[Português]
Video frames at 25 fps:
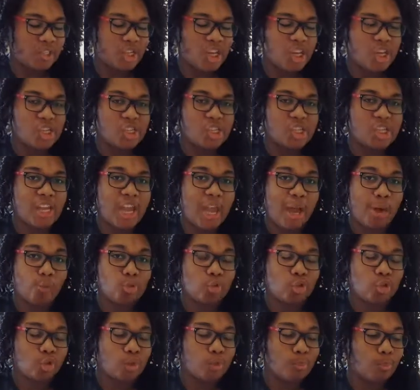Gente, é
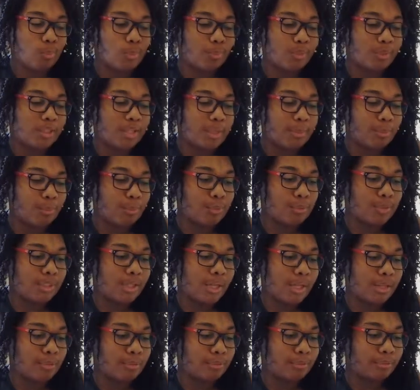um shampoo
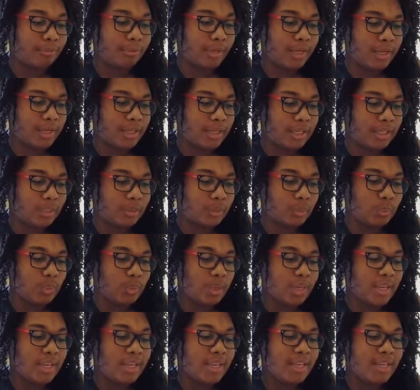100%
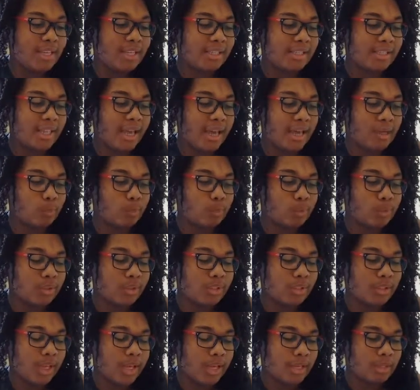vegano e
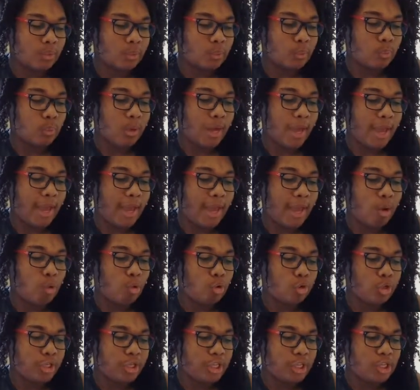0% é
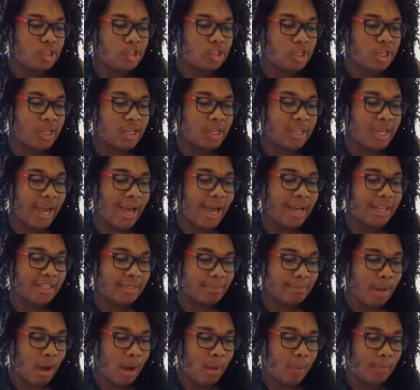origem
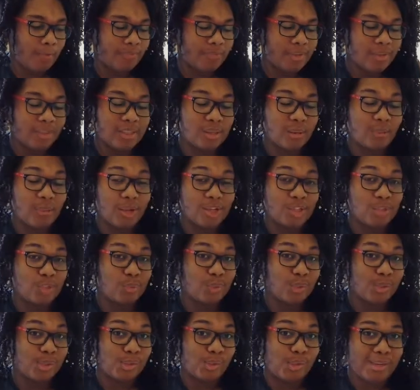animal. Então
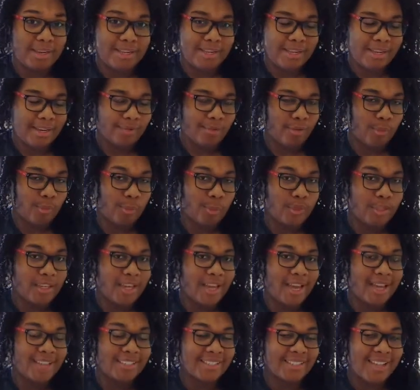acho isso incrível porque
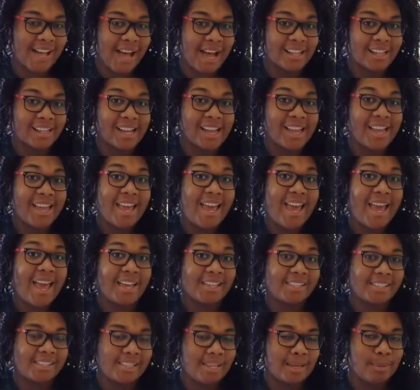a escala
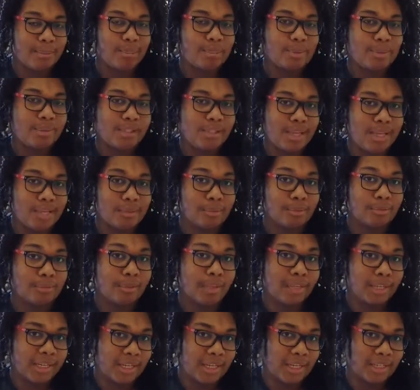é 100%
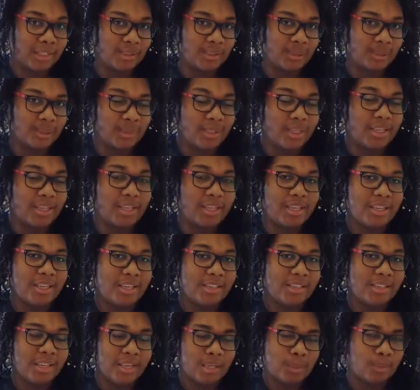vegano
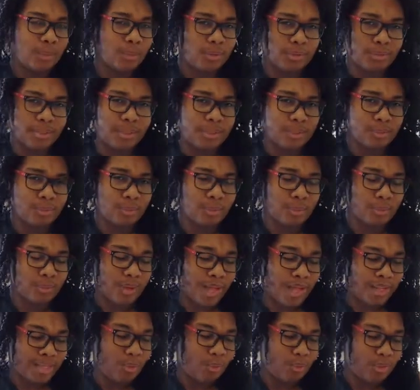e 0%
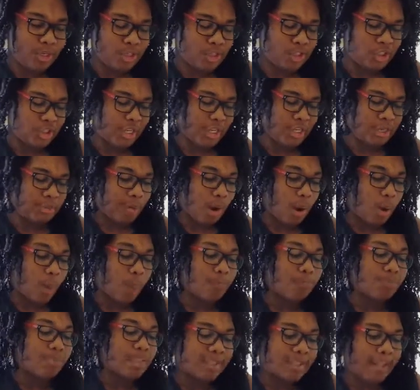é origem
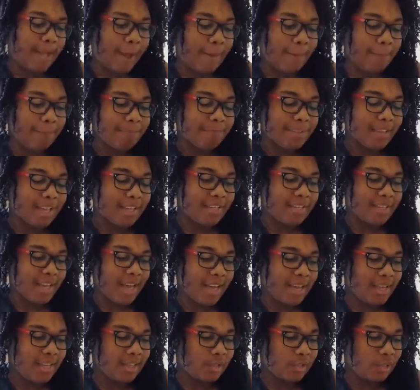animal, tá? E
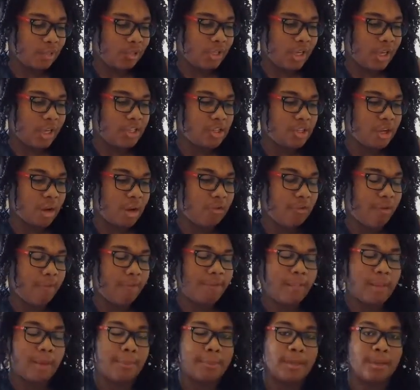é isso, gente, ó, vou
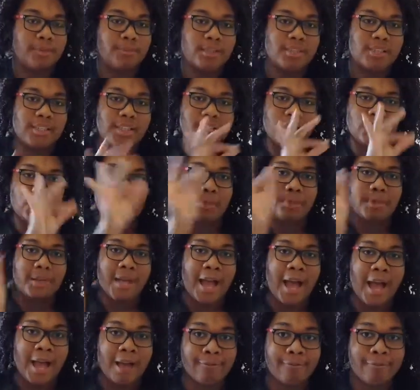falar pra vocês
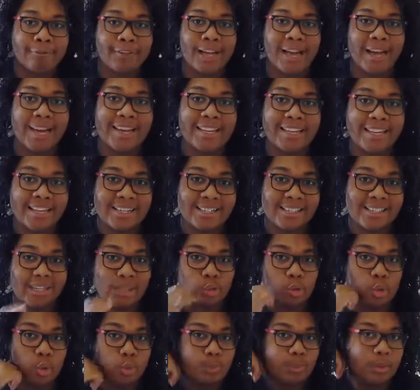sobre a
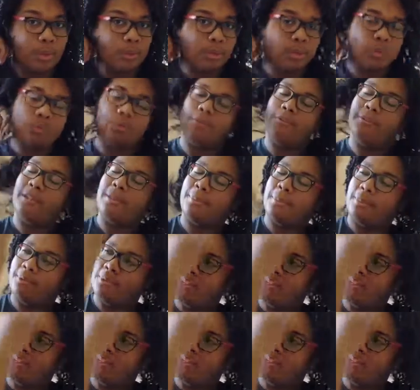fragrância do produto. Vou falar pra